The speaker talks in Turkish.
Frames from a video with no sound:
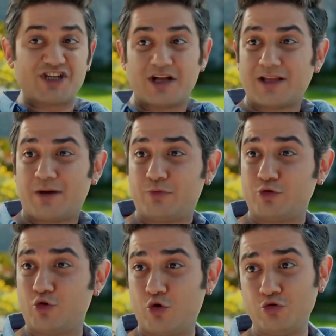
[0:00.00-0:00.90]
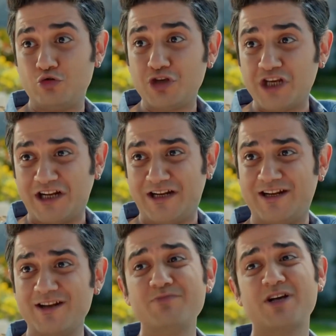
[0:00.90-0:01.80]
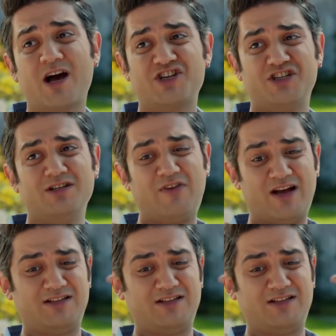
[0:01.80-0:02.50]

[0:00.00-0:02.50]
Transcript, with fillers: İnşallah bu görüntü kirliliğinin bir karşılığı